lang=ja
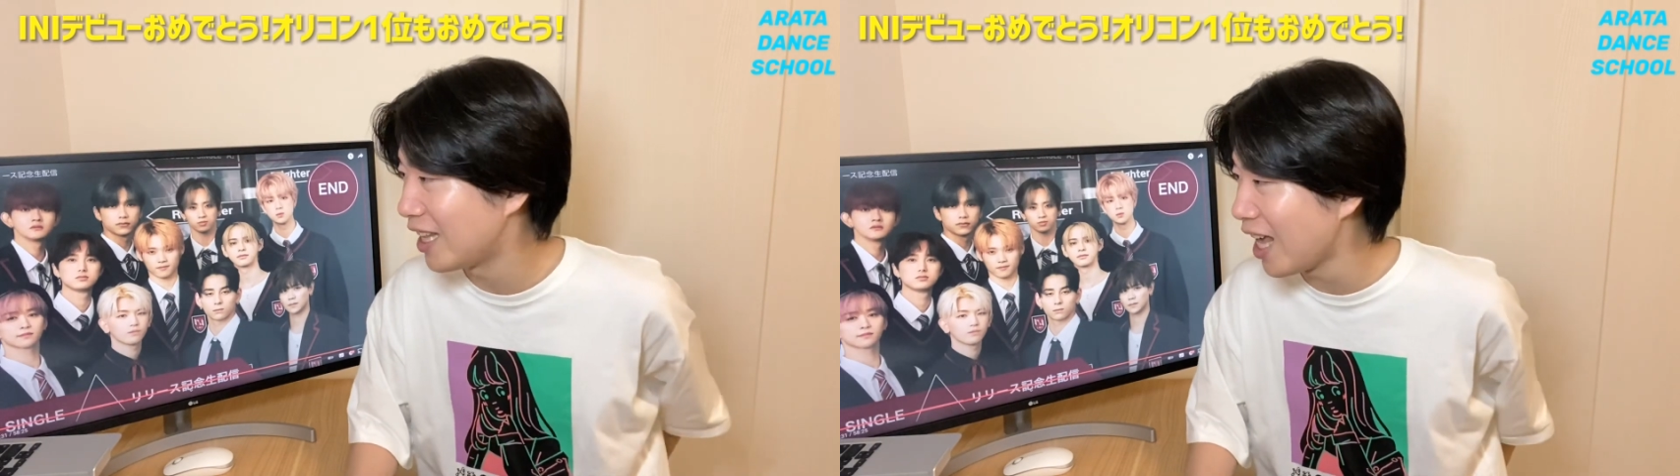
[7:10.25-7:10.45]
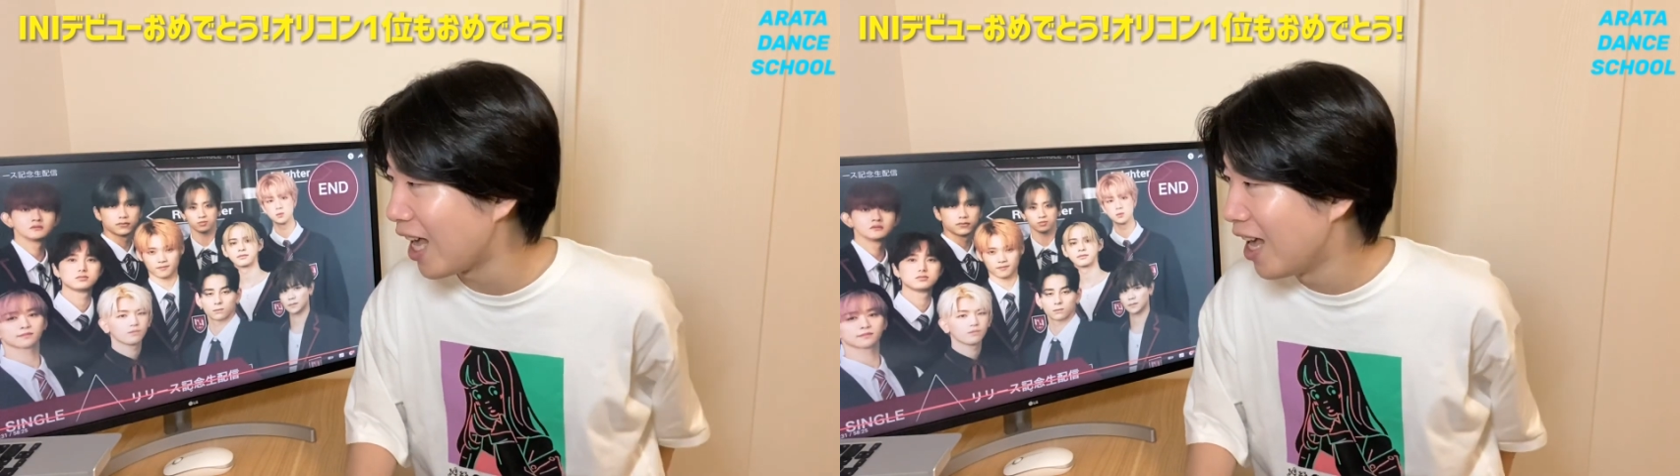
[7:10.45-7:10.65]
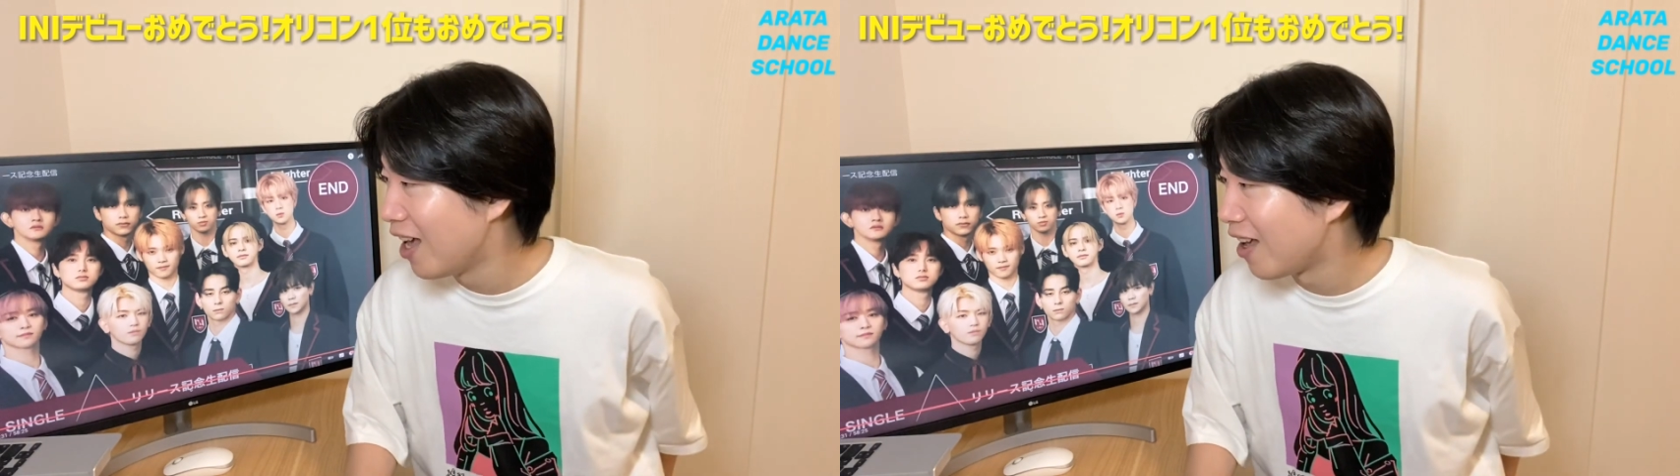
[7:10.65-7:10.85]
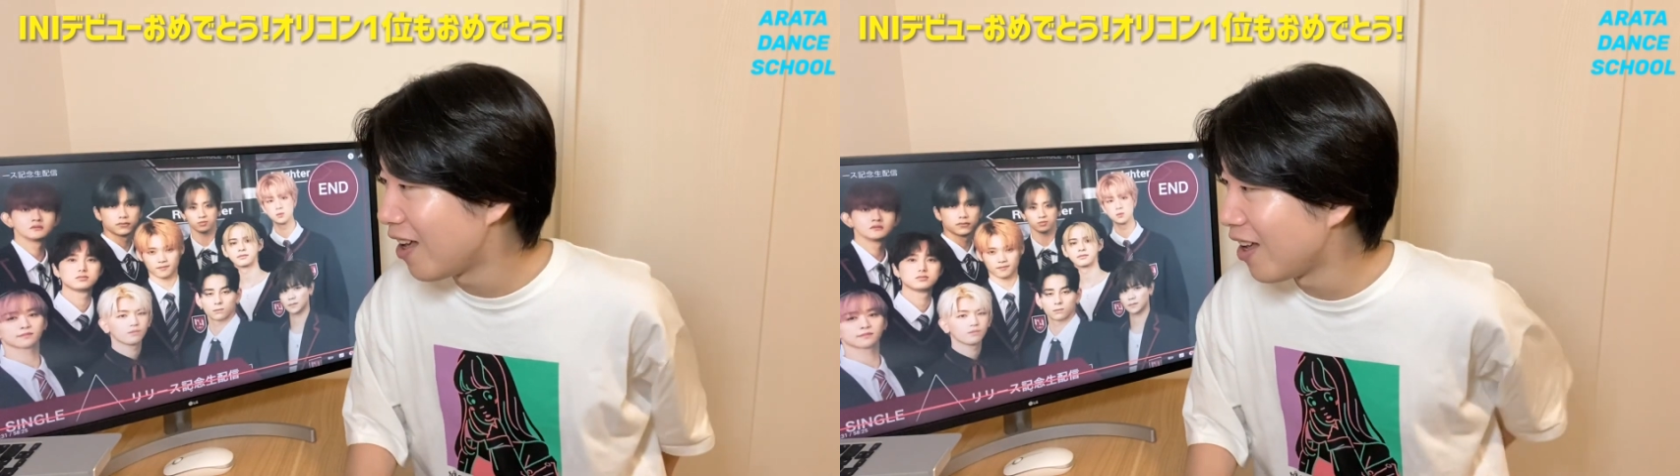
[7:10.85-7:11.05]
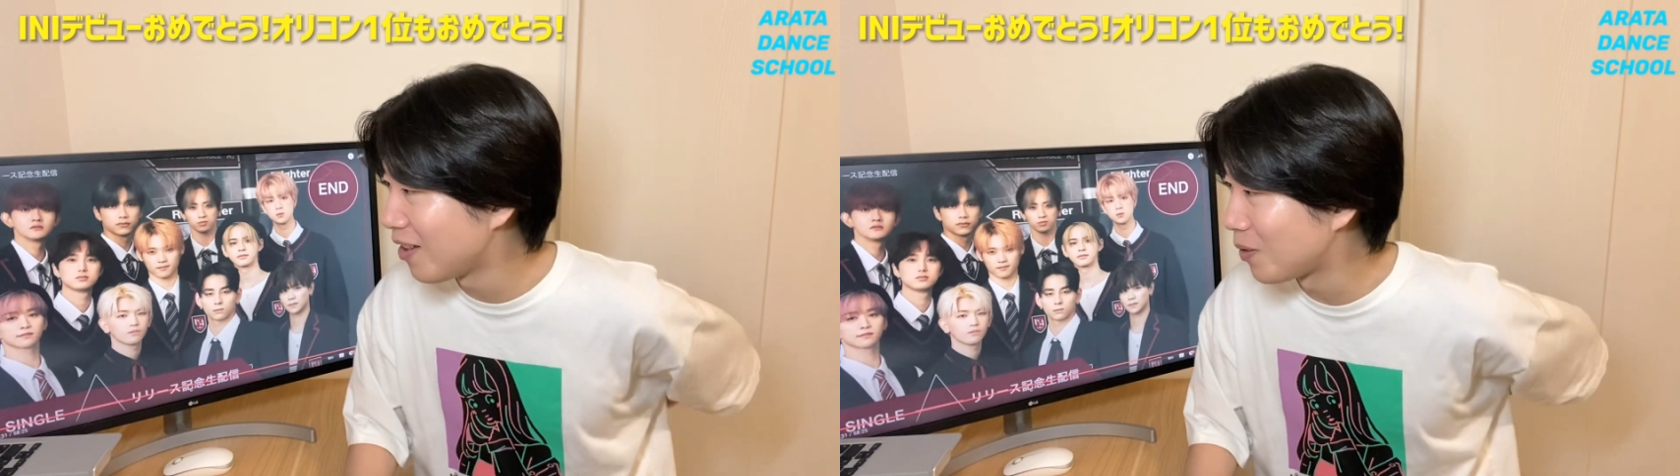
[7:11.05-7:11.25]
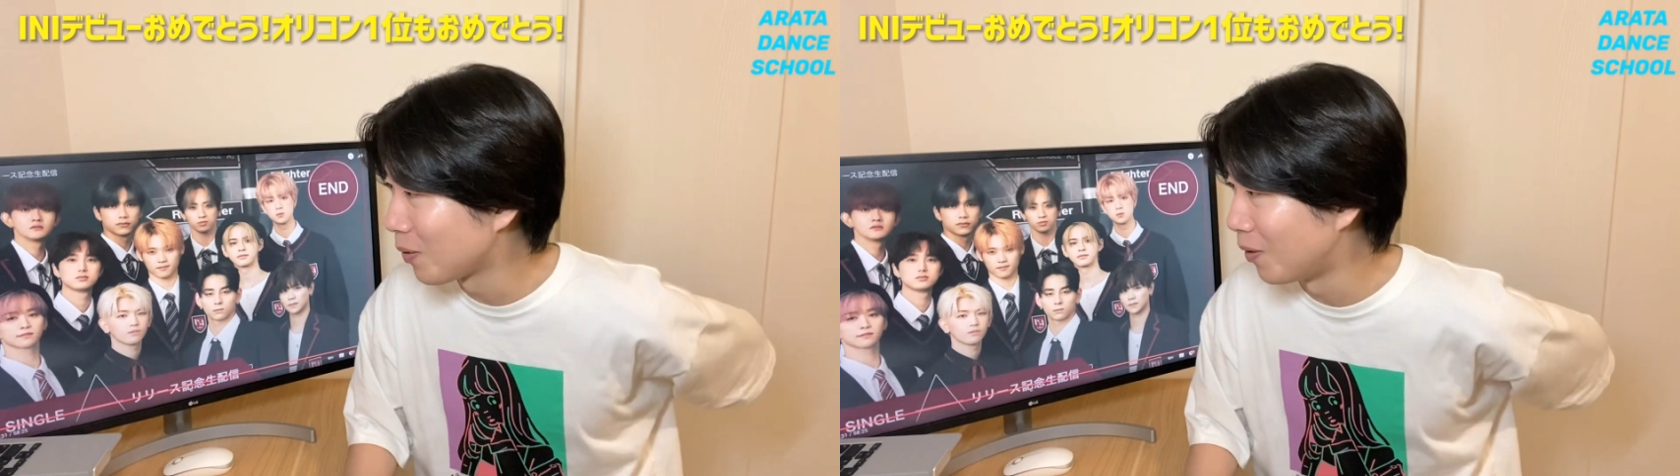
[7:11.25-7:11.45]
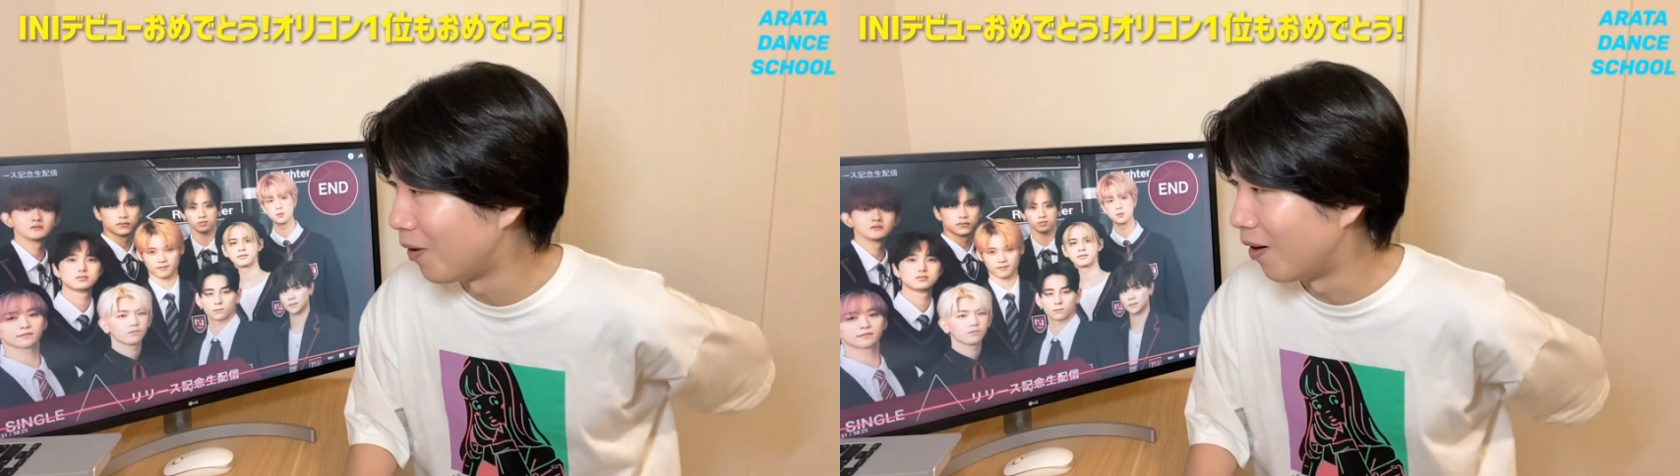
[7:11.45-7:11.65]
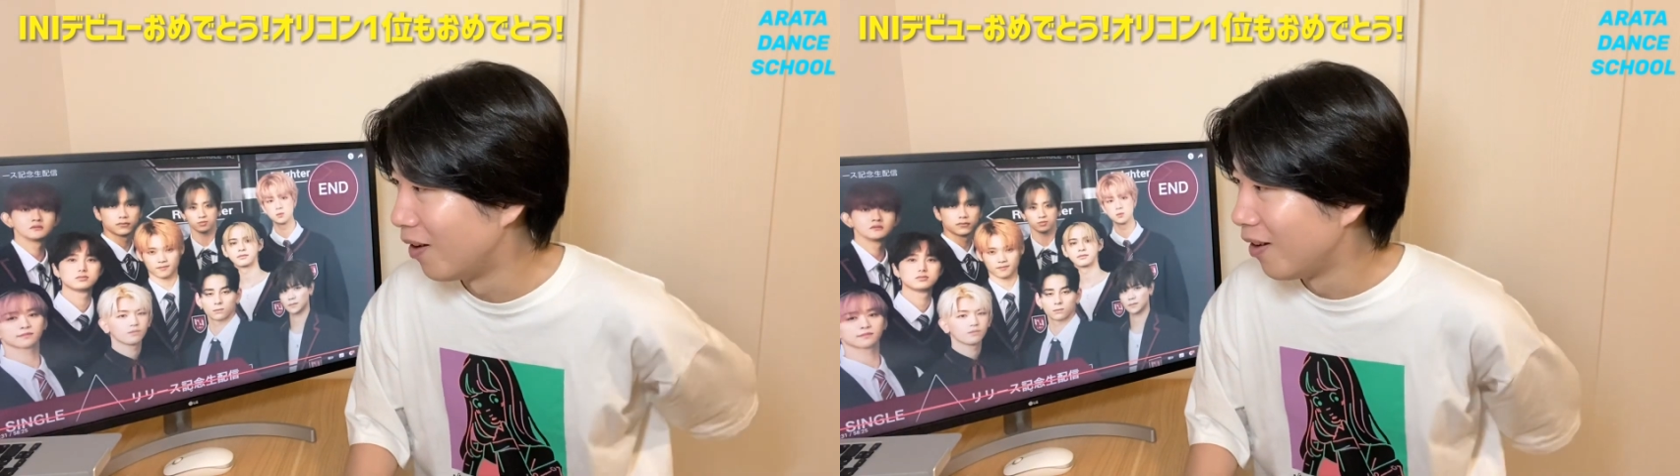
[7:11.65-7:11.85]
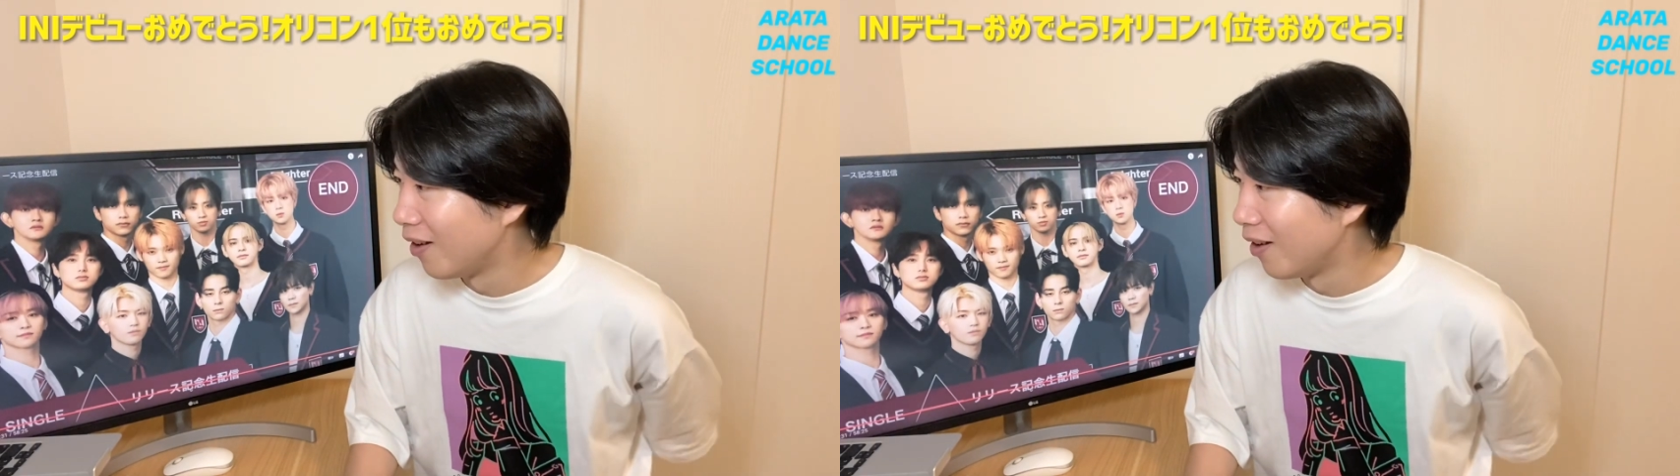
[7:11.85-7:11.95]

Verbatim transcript: で、えー、っと、